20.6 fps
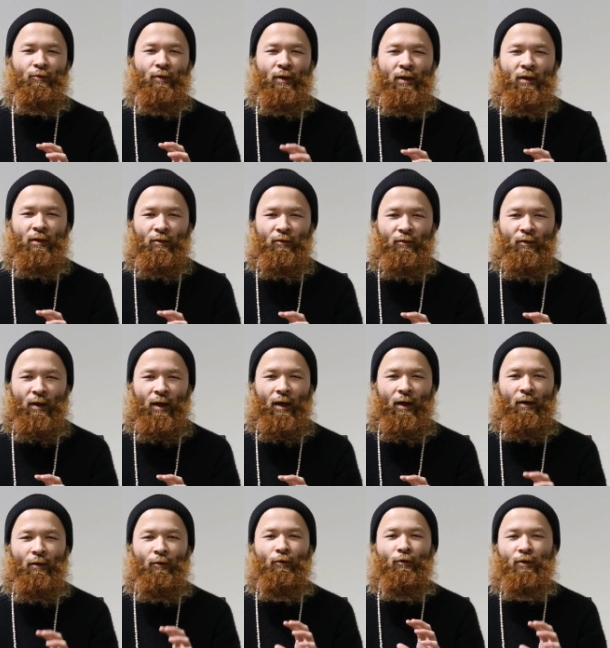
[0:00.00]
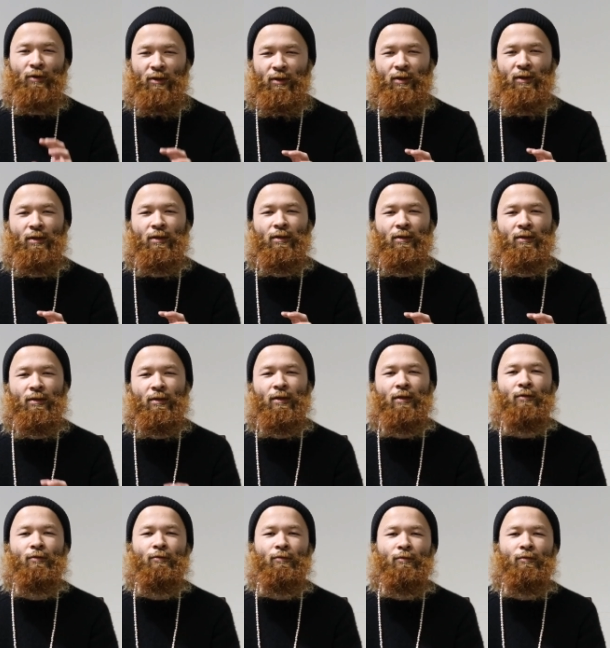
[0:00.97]
のリングが欲しいっ
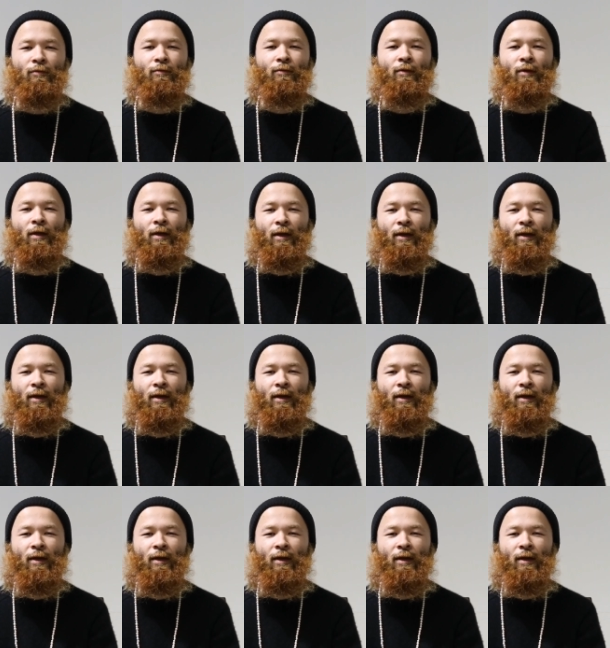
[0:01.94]
ていう、